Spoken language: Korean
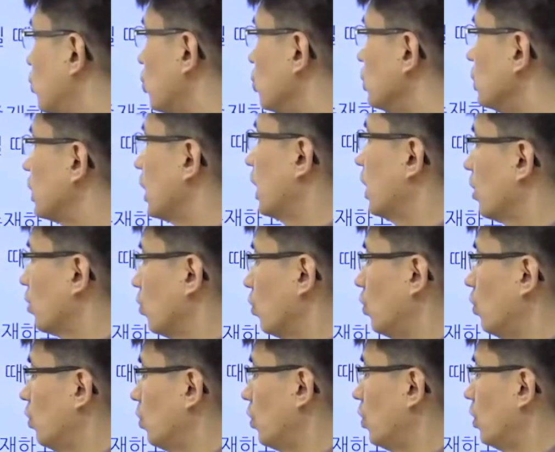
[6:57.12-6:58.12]

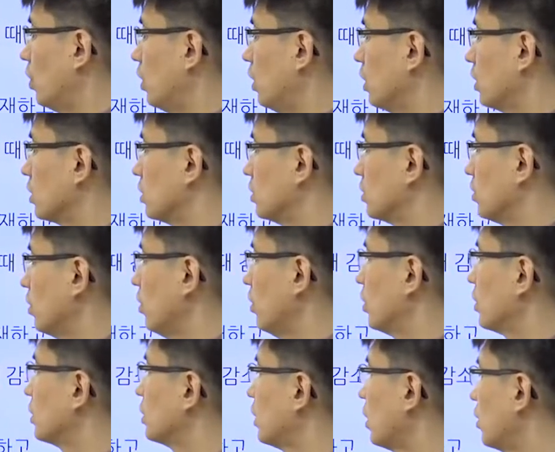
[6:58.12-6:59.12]
존재하고, 그죠?
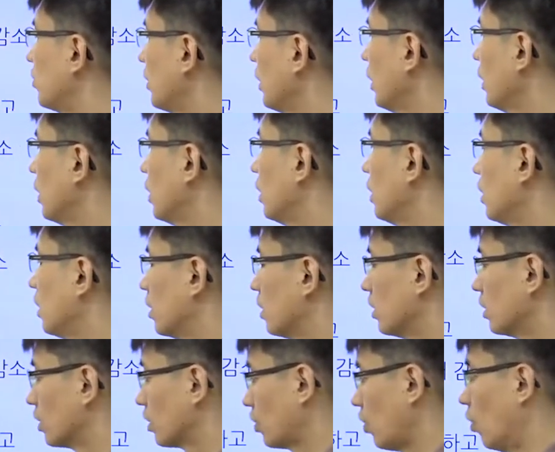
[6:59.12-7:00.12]
그 다음에
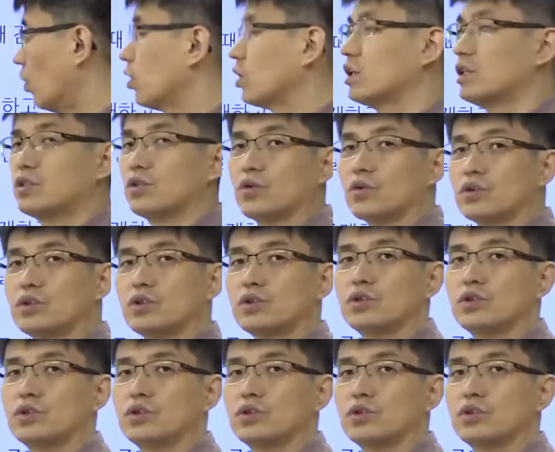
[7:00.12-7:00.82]
경기적인